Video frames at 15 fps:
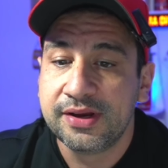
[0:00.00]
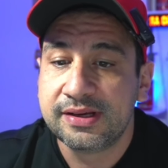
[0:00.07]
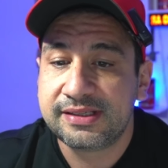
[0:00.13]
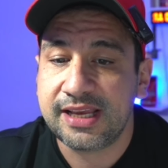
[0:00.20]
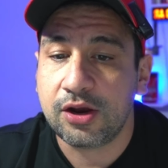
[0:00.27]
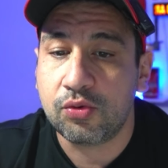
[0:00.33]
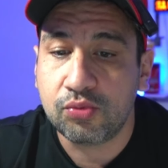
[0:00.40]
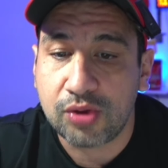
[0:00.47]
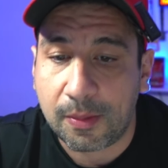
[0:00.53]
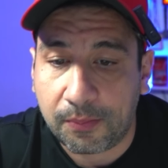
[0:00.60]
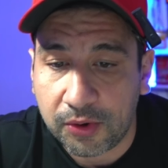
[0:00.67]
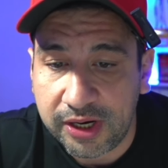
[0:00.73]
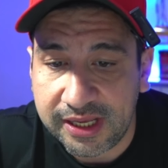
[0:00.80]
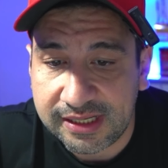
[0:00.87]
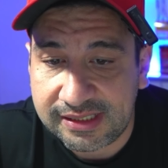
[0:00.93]
Segundo a
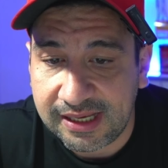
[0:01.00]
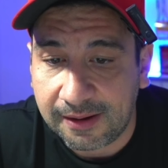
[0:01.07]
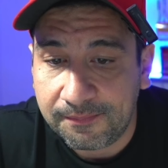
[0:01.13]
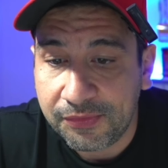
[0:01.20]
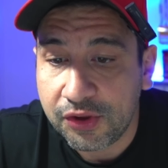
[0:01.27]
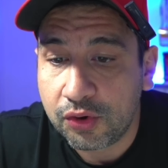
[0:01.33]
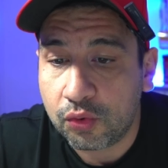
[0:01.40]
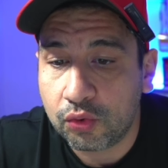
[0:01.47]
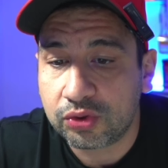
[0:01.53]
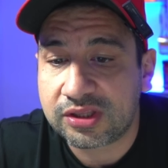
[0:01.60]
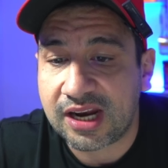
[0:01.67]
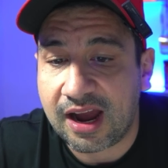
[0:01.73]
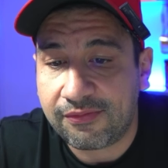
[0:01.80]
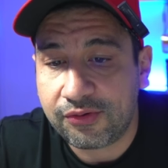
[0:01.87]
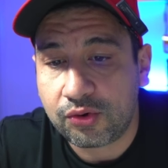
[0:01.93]
polícia, o
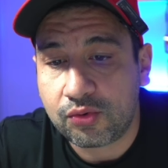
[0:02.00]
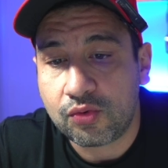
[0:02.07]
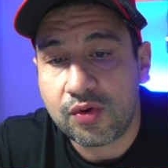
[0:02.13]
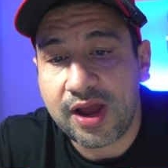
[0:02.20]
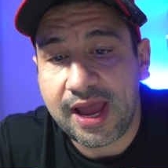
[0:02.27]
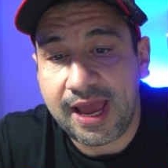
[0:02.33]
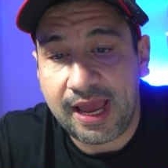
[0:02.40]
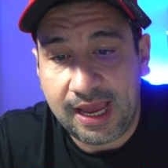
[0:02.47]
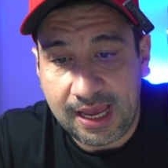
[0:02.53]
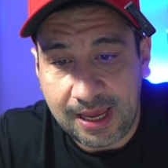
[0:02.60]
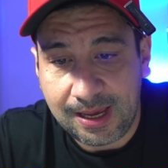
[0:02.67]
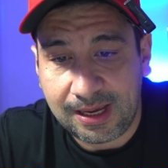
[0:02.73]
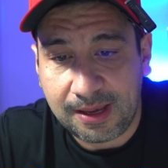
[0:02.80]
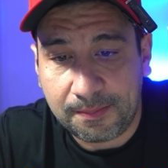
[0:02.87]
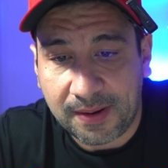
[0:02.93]
tráfico é
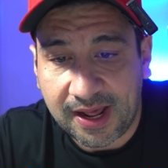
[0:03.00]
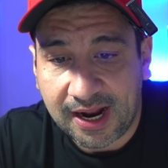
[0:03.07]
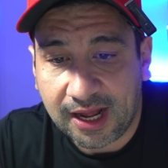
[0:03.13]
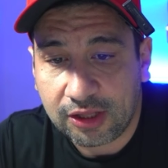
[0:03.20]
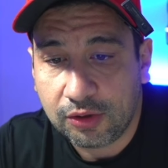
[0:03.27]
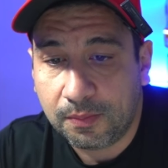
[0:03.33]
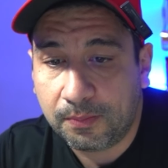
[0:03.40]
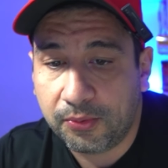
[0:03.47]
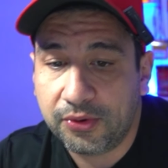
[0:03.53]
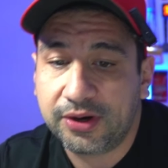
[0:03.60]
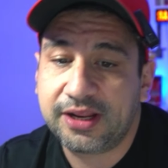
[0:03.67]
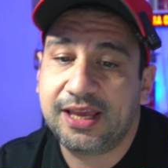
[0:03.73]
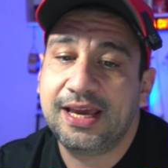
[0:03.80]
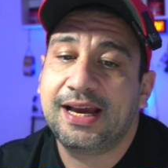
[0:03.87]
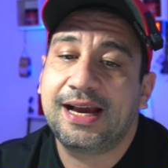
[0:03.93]
equiparado
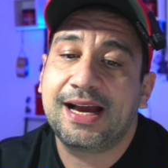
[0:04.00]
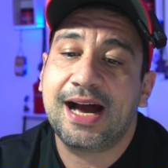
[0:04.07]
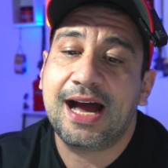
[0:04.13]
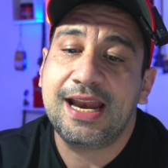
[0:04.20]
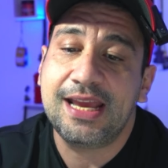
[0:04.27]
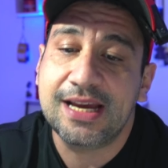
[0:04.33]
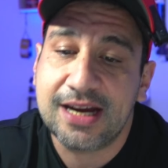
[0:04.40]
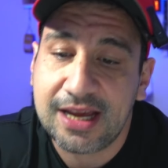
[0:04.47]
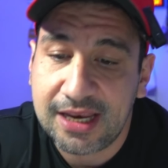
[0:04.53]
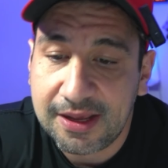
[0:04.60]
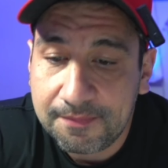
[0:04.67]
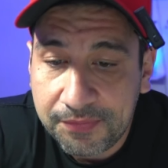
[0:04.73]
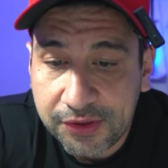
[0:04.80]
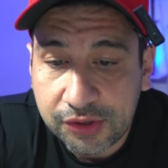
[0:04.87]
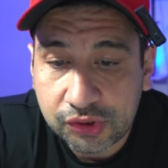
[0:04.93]
porque Cariani
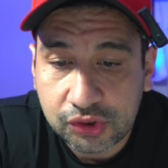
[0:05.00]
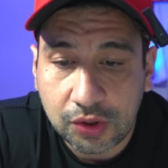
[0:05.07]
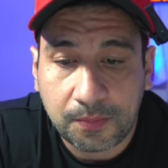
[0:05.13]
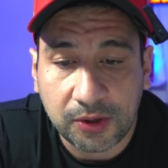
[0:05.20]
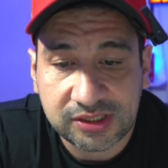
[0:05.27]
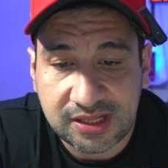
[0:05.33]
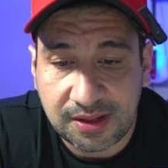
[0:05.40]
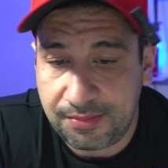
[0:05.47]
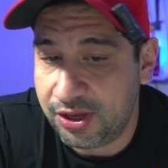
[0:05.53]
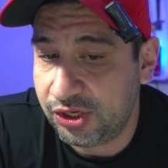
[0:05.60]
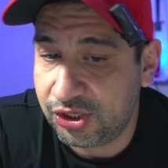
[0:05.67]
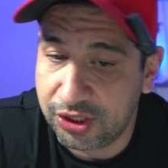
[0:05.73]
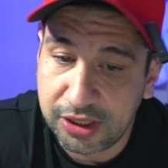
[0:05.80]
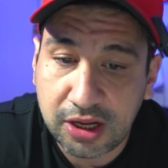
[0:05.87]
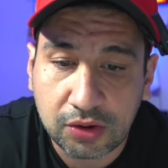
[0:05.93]

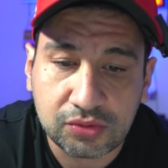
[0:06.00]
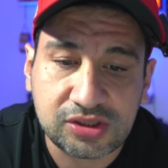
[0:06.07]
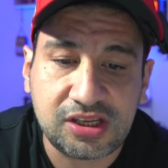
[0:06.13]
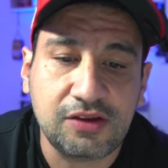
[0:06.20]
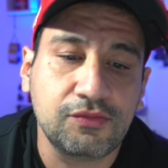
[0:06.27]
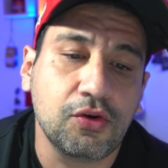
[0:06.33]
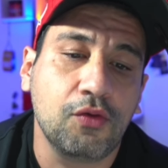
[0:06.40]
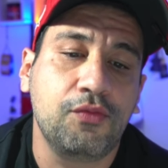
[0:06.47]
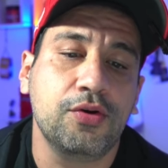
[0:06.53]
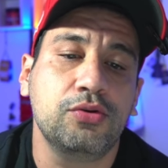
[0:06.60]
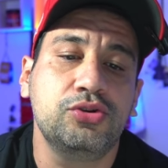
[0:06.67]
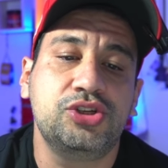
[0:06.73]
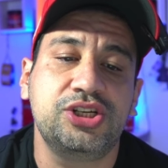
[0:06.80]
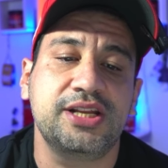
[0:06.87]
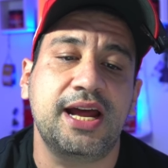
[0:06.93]
supostamente não se envolveu
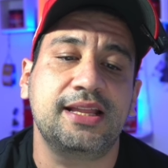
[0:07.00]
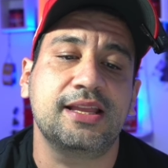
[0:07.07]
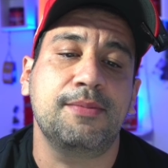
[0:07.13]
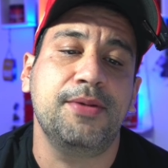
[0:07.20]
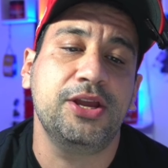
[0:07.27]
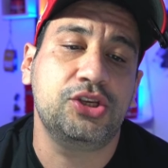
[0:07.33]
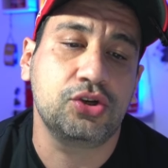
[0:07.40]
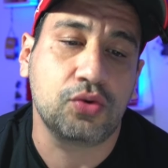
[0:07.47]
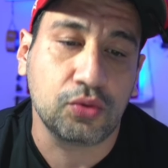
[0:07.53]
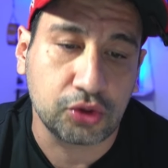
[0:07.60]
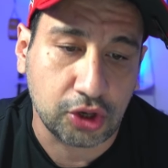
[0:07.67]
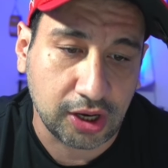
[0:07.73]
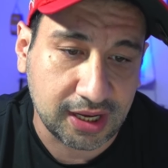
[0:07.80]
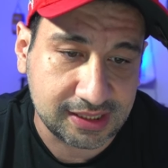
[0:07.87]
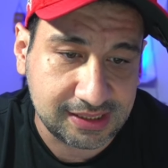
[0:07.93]
diretamente com
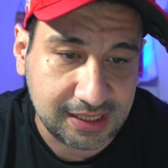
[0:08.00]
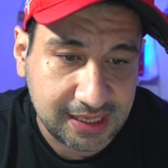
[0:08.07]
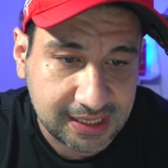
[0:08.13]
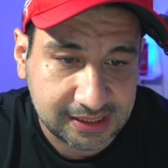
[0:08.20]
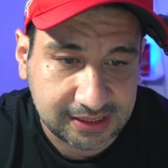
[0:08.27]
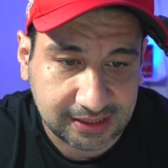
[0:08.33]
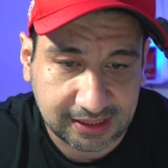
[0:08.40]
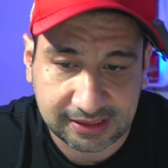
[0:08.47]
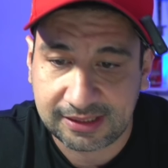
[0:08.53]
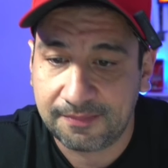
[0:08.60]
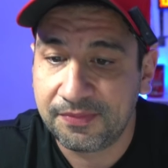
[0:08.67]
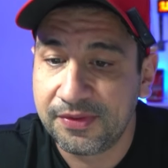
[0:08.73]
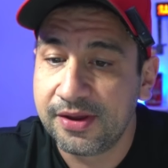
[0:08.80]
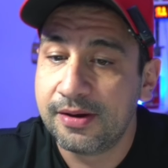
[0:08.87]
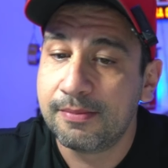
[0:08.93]
drogas ilícitas,
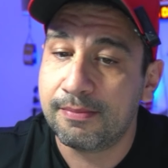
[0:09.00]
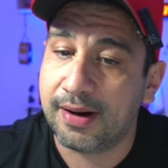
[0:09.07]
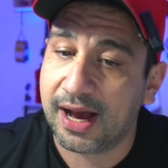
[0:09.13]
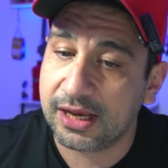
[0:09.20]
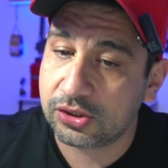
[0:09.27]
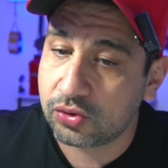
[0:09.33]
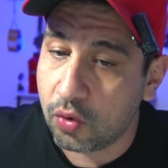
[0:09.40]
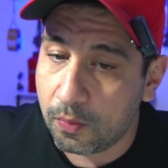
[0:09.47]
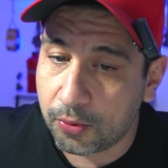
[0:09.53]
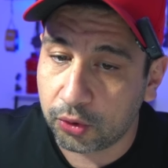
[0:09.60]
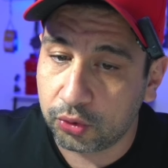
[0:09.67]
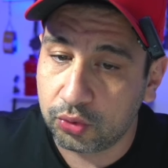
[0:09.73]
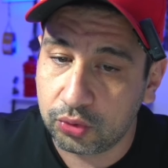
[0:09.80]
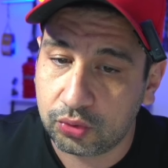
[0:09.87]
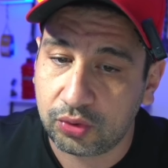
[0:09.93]
mas com
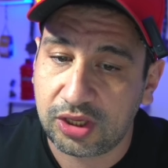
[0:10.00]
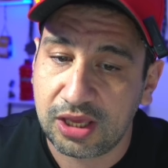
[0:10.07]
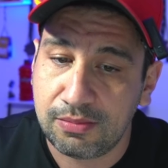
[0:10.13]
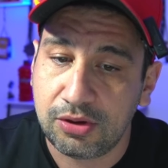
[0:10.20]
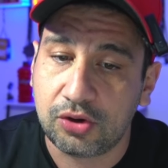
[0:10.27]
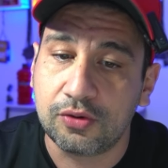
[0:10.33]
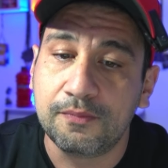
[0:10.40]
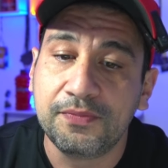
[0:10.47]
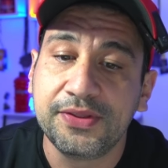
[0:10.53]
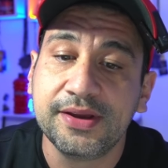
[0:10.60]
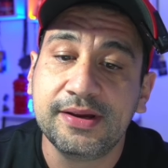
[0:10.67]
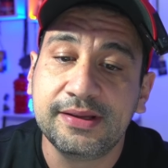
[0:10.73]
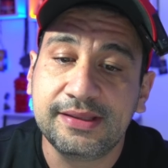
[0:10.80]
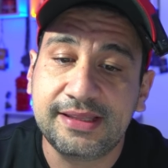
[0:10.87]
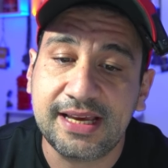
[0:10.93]
produto químico
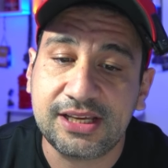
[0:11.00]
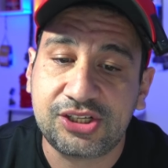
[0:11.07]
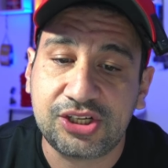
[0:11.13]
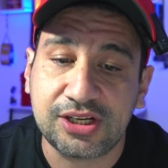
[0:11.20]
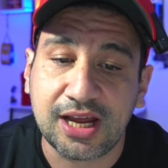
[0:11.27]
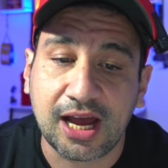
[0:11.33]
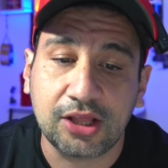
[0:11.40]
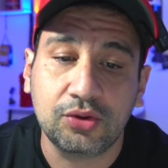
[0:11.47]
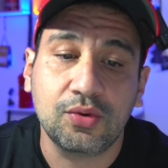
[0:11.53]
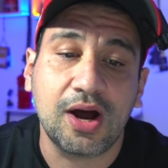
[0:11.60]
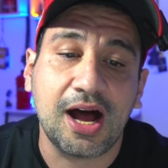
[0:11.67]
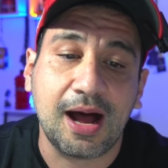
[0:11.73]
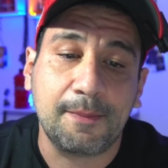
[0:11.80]
destinado à